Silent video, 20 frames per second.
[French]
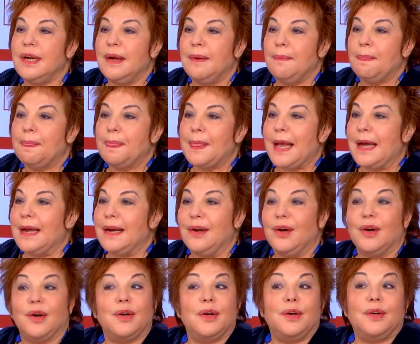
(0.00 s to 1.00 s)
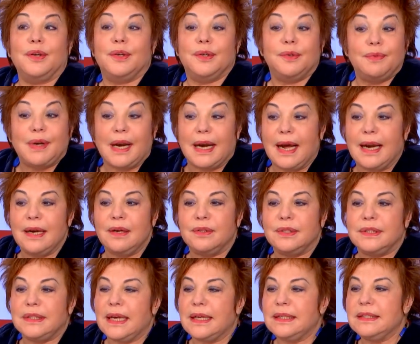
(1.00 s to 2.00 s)
Mm. Alors euh, voilà, le
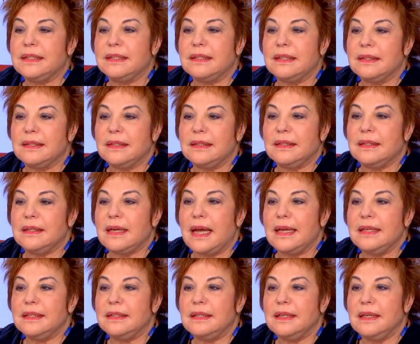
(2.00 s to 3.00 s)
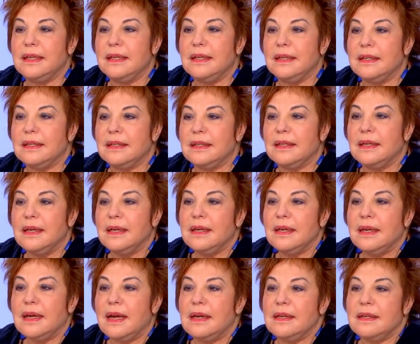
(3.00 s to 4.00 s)
texte euh, a été
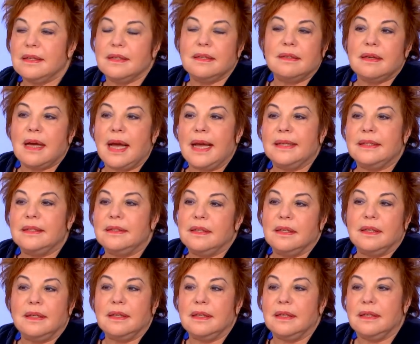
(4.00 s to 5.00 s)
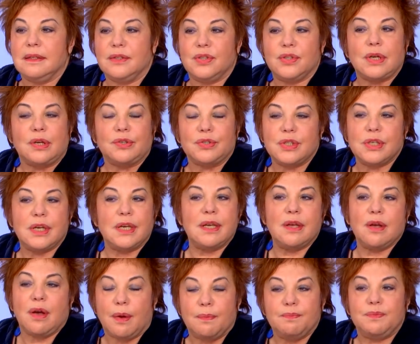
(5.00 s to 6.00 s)
a été
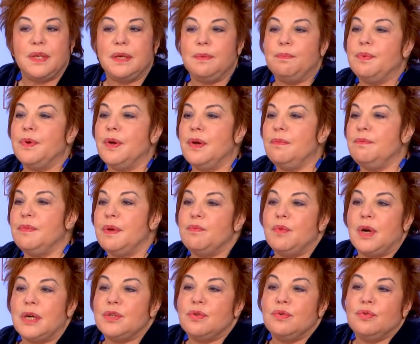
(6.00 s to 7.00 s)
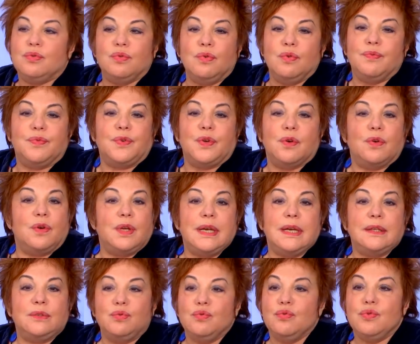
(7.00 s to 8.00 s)
changé un petit peu, mais moi je trouve
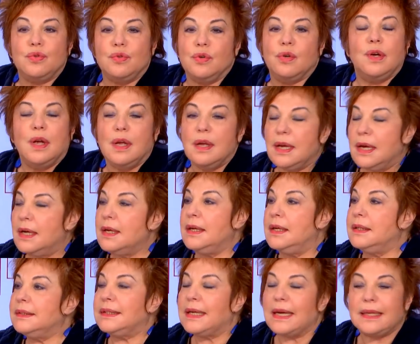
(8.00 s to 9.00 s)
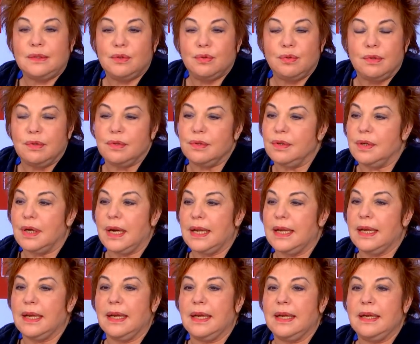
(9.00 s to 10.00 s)
qu'il est toujours très dur
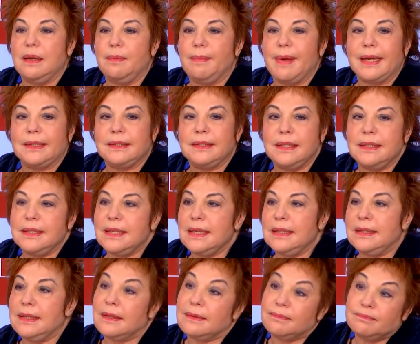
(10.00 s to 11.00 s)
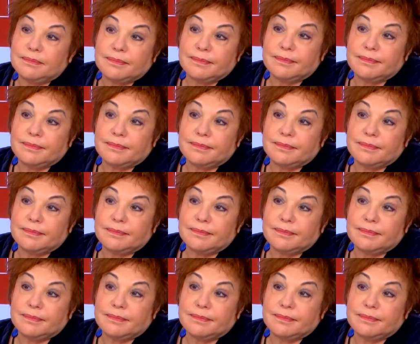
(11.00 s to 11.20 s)
et liberticide.